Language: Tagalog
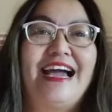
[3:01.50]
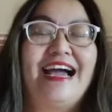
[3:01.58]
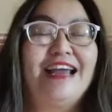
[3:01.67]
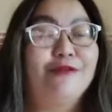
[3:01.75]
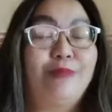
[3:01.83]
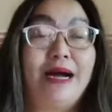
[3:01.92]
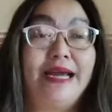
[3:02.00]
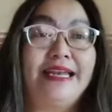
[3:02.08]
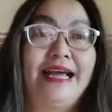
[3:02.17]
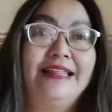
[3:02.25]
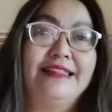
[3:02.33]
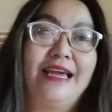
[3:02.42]
ano pang
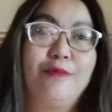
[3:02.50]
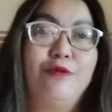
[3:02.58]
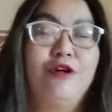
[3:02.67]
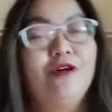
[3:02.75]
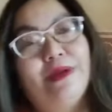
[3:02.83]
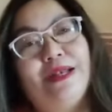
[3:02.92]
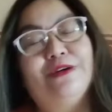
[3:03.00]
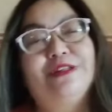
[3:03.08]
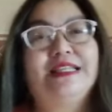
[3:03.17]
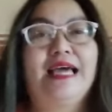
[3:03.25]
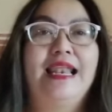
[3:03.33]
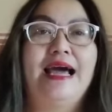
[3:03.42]
inaantay mo? Manood
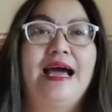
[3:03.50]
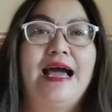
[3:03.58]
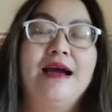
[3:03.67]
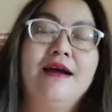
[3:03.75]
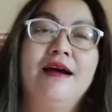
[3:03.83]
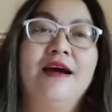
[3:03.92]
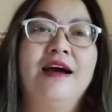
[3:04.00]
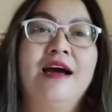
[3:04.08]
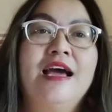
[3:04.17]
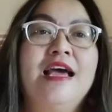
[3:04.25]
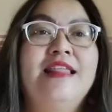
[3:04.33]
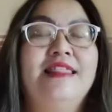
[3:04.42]
ka lang
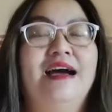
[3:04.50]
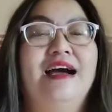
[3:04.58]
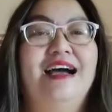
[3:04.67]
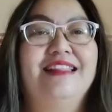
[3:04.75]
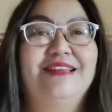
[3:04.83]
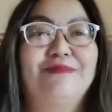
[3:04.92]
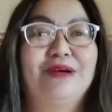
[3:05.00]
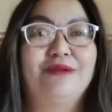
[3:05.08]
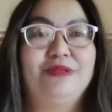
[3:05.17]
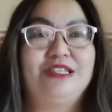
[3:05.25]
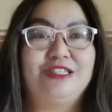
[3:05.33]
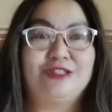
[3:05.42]
ng ating mga
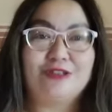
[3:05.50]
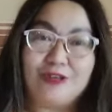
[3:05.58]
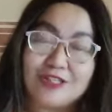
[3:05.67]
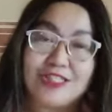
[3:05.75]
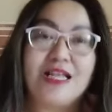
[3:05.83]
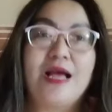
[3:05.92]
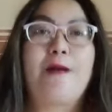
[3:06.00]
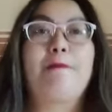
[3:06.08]
videos.